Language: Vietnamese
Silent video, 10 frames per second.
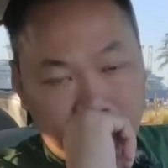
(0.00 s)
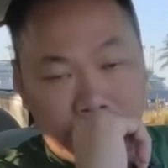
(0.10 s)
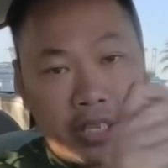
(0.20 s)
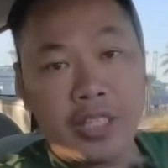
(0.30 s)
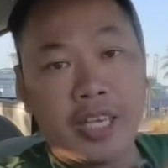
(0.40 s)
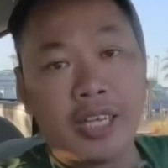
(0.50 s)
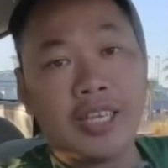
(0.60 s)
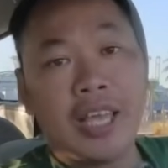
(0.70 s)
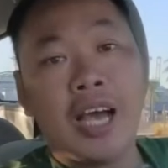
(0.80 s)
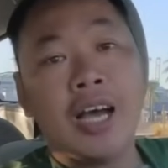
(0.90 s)
cái chuyện này cách
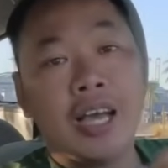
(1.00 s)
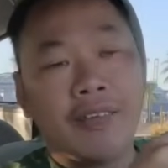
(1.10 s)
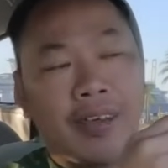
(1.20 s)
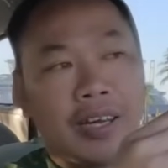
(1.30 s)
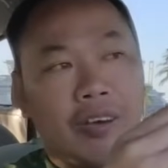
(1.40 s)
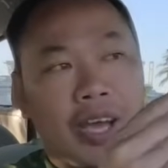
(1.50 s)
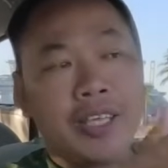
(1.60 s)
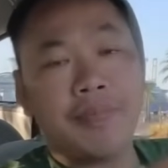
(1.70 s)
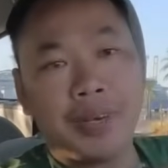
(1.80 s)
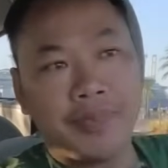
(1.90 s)
đây khoảng đâu hai
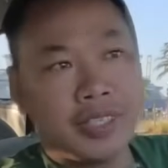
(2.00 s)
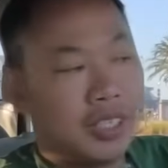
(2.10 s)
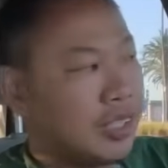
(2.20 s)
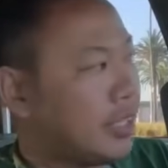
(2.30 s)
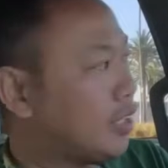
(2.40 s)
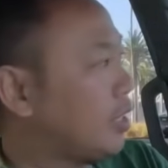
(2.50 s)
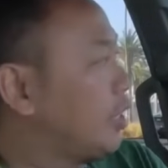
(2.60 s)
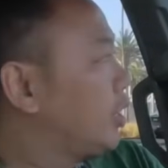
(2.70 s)
chục năm rồi trước rồi nha